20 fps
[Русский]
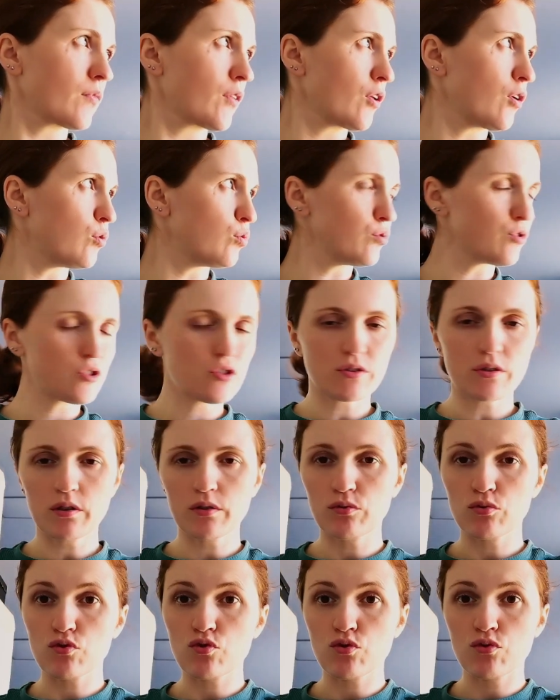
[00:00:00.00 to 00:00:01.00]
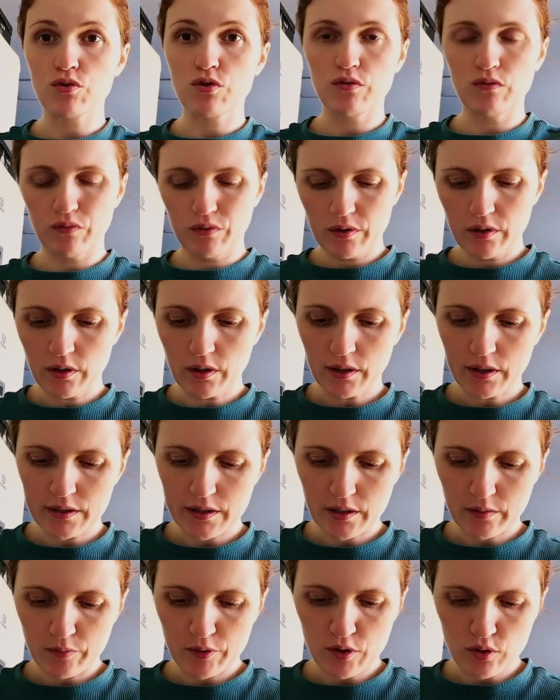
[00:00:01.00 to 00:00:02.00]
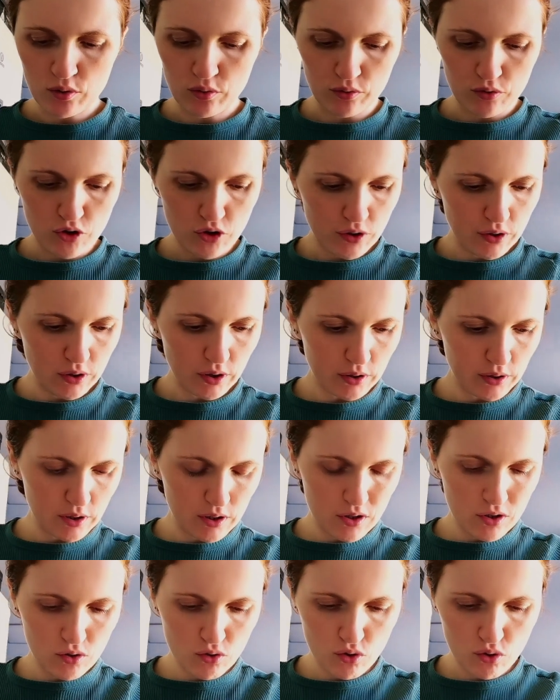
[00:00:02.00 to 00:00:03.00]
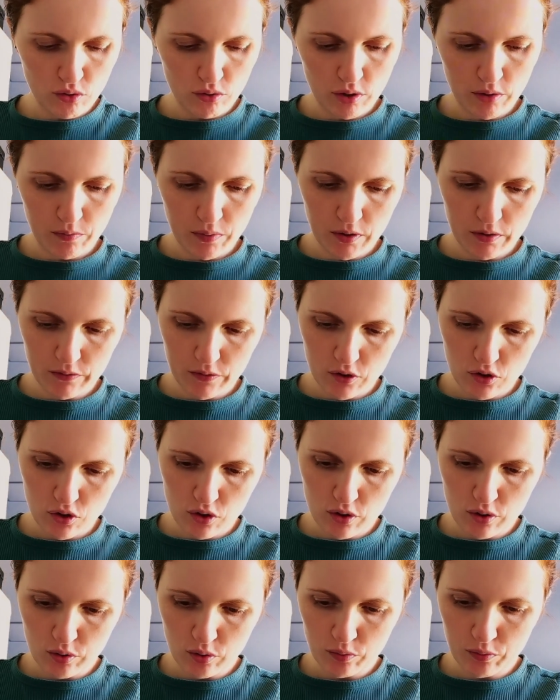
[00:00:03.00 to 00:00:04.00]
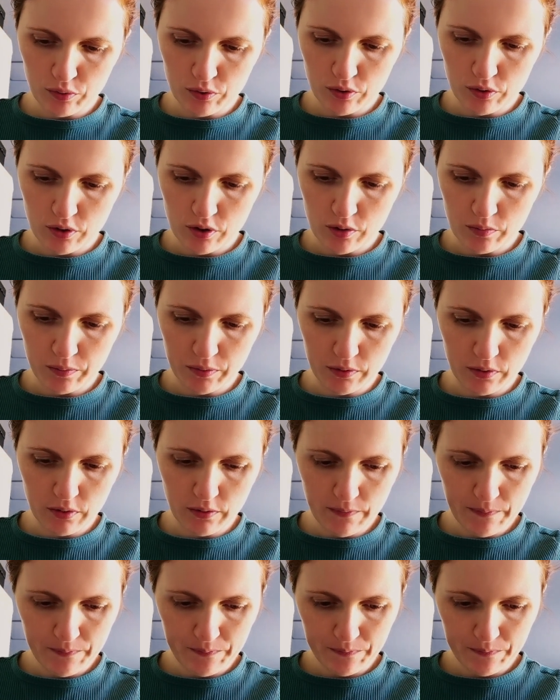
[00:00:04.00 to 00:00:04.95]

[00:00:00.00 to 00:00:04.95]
улица радует, что сегодня хотя бы солнышко. Я так надеюсь, что на первое число будет тепло.